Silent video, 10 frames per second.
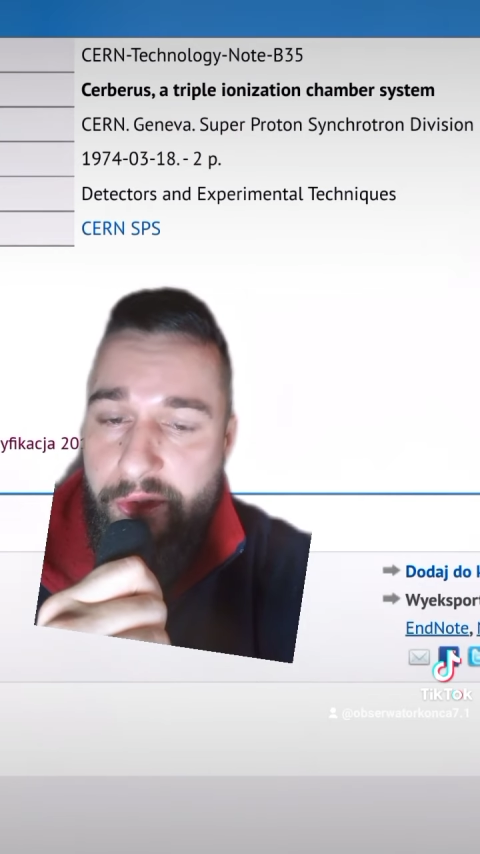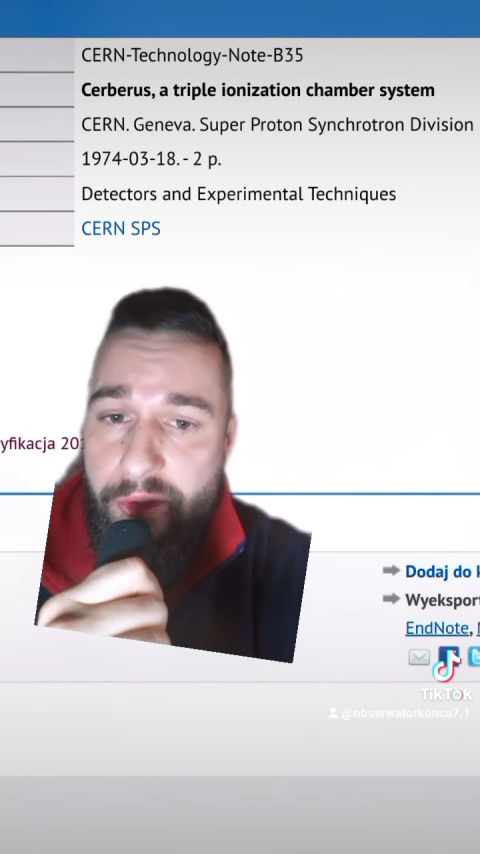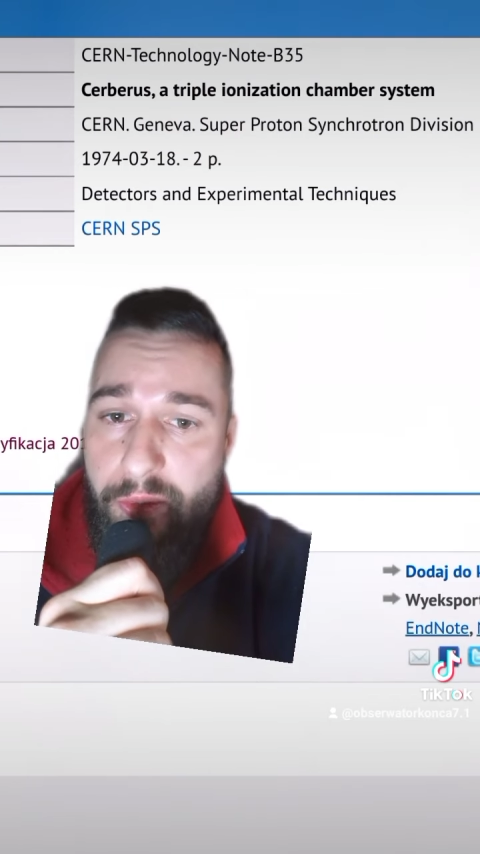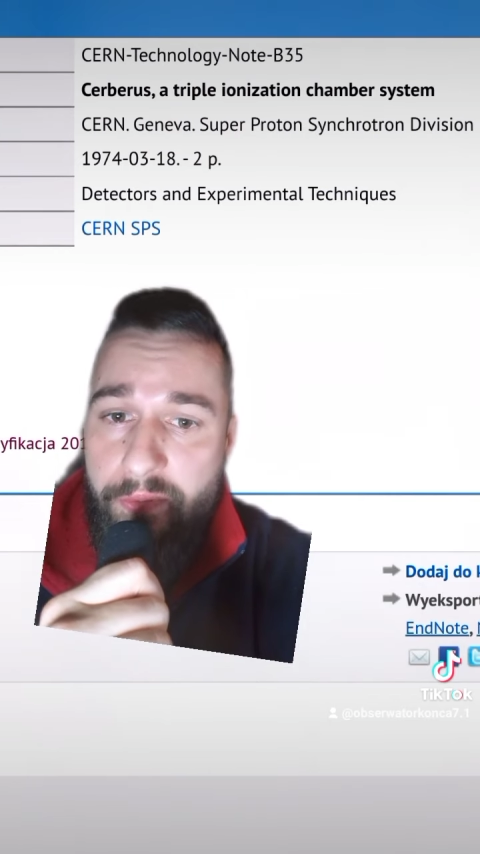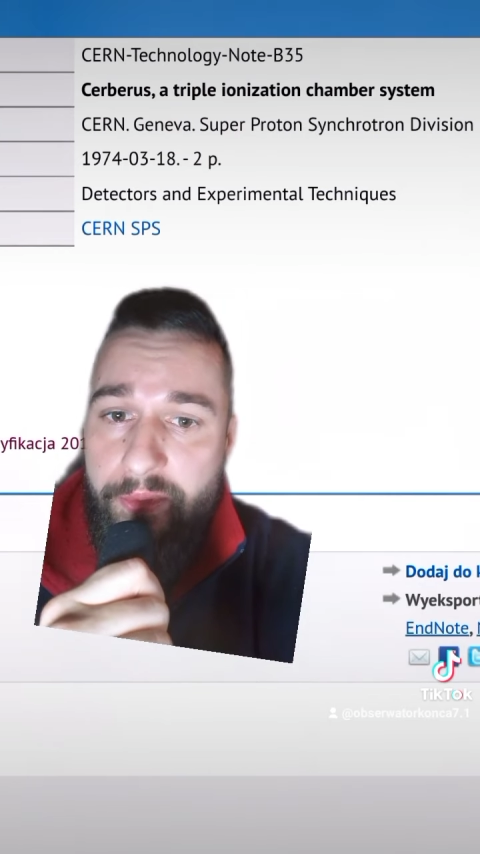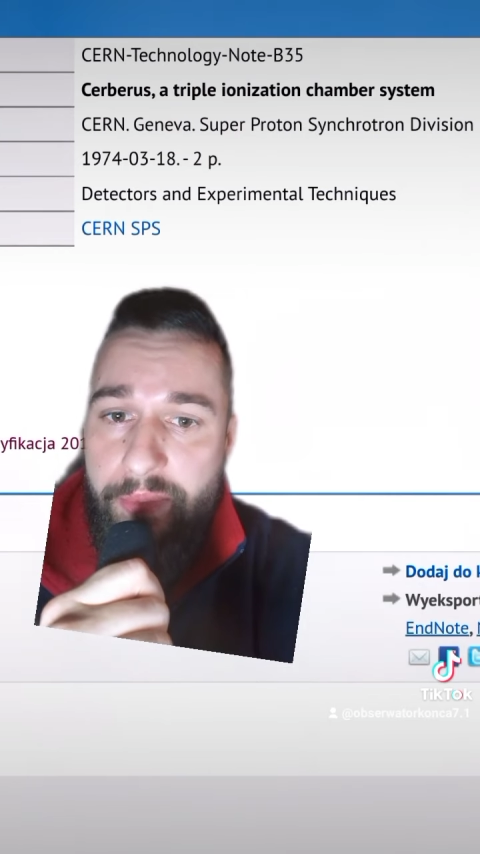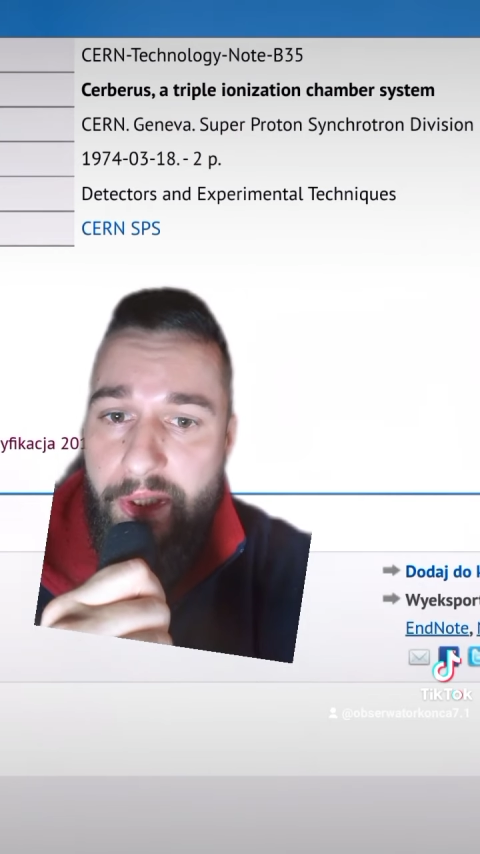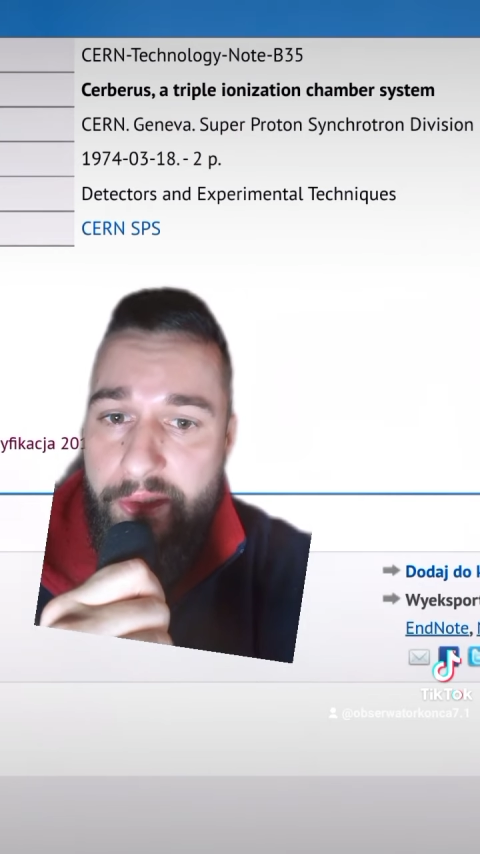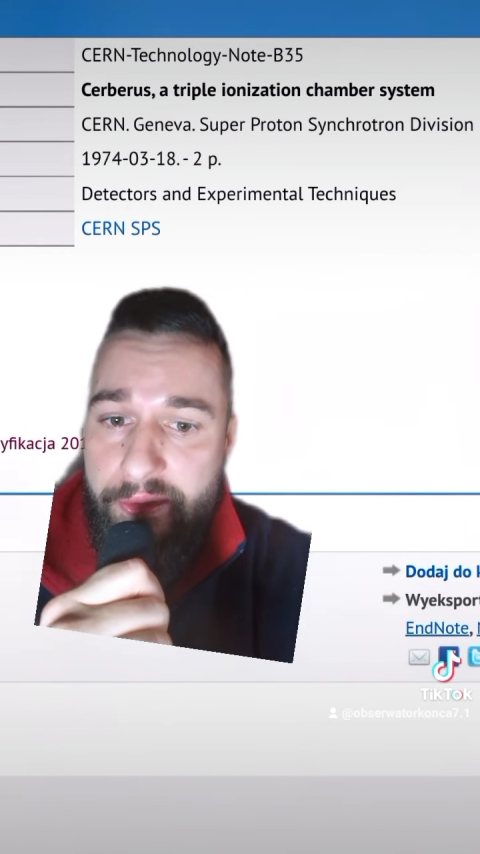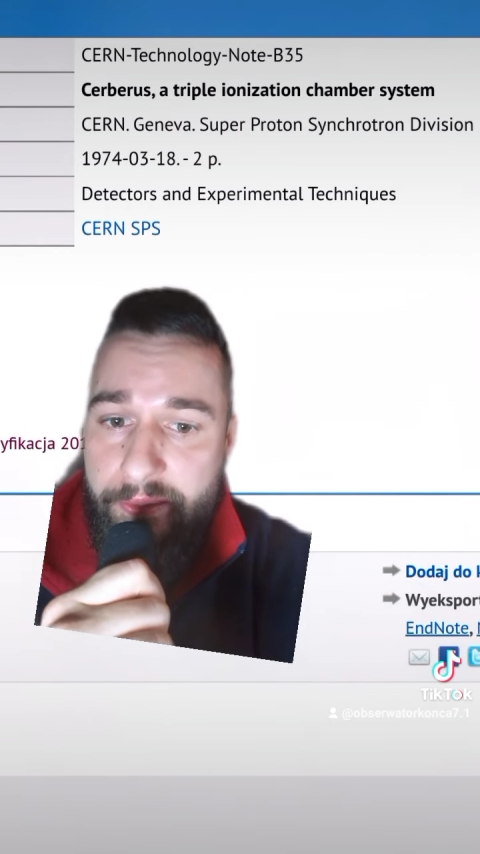trzygłowy
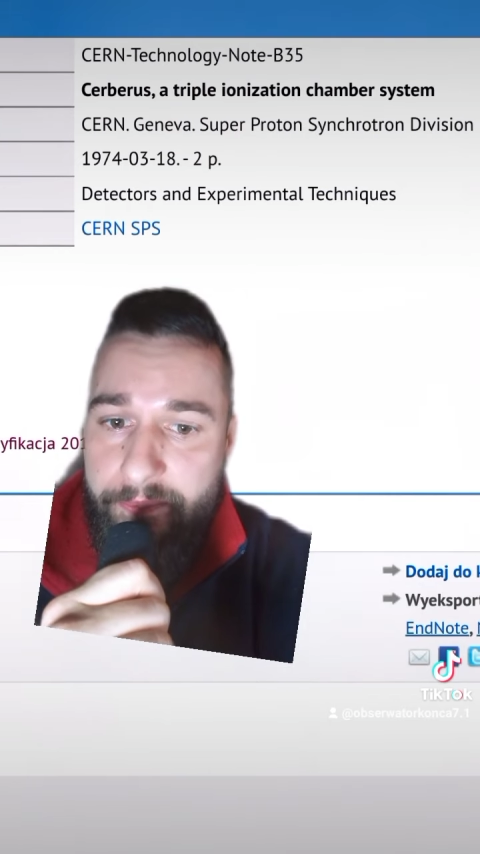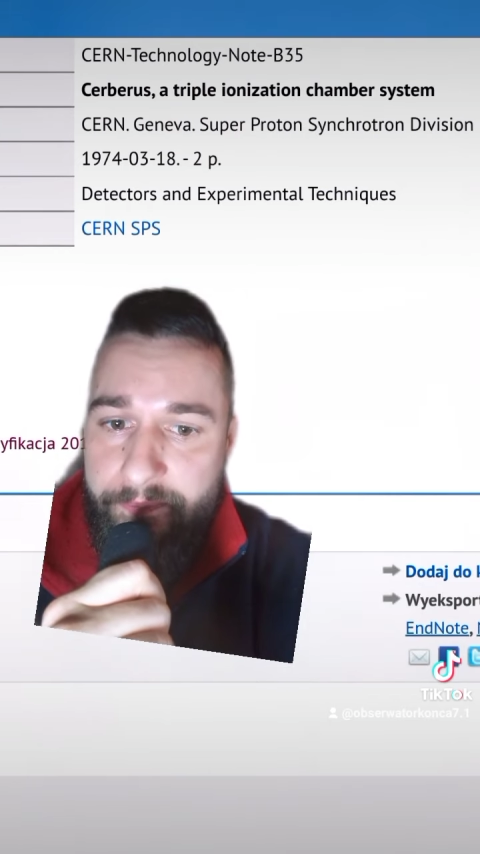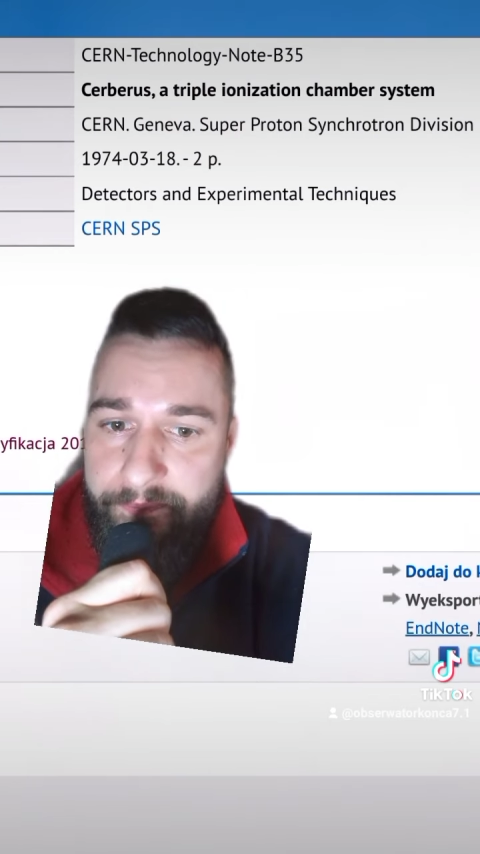pies.